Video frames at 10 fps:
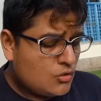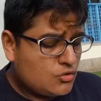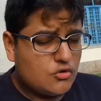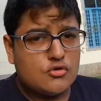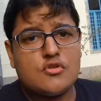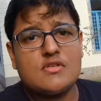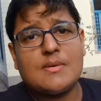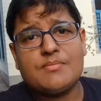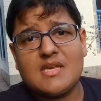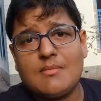तो दोस्तों
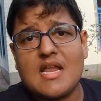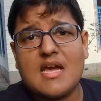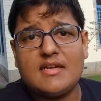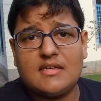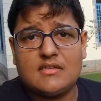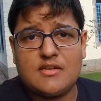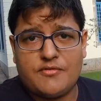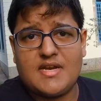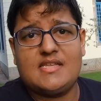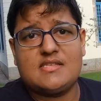सबसे बड़ा
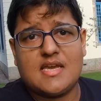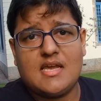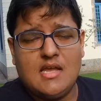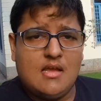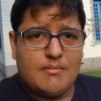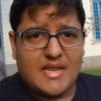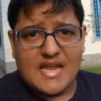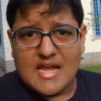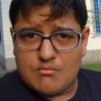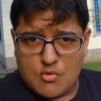डिफरेंस है
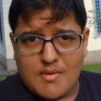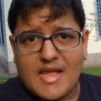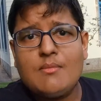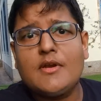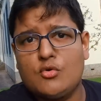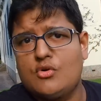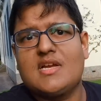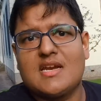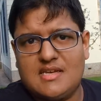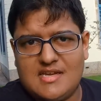मैंने मोबाइल हाँ में नोट
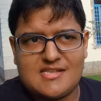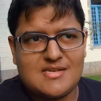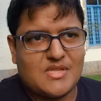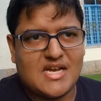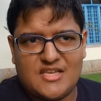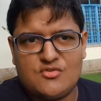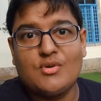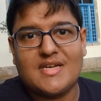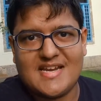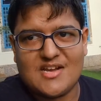कर लिया सब ताकि
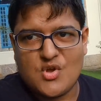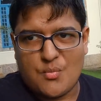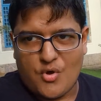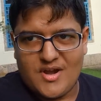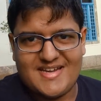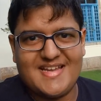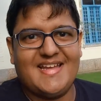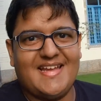छूटे ना कोई पॉइंट